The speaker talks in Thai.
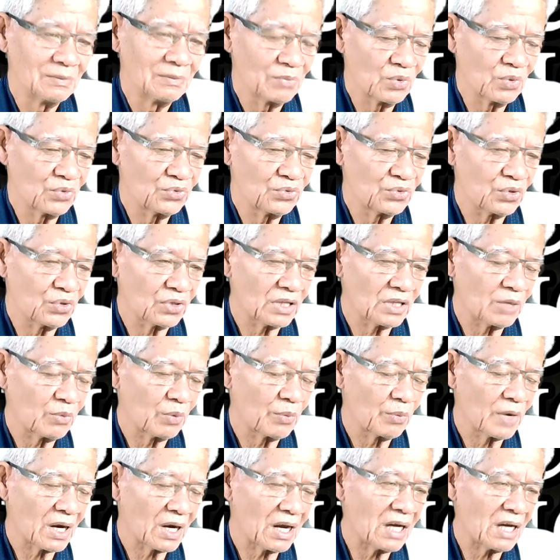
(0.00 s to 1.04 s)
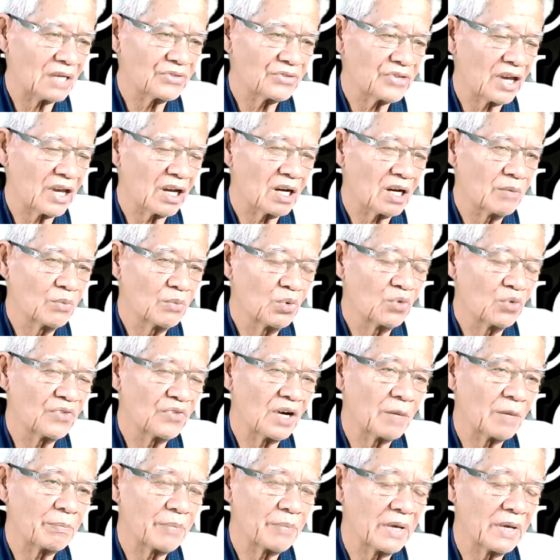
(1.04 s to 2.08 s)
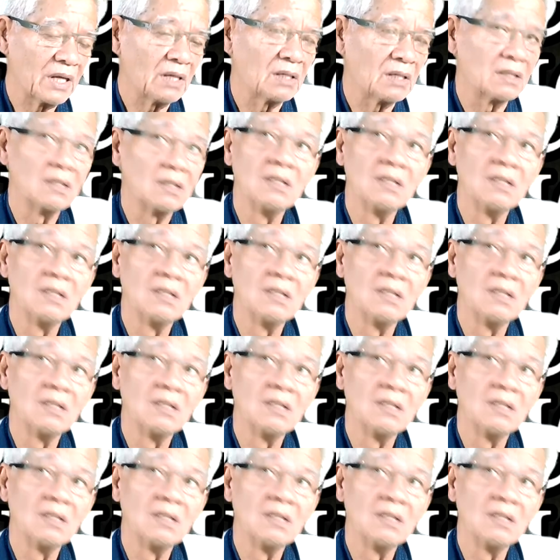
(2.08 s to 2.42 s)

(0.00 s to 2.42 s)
คนโจทั้งผมกล้าใช้คำพูดว่าเป็น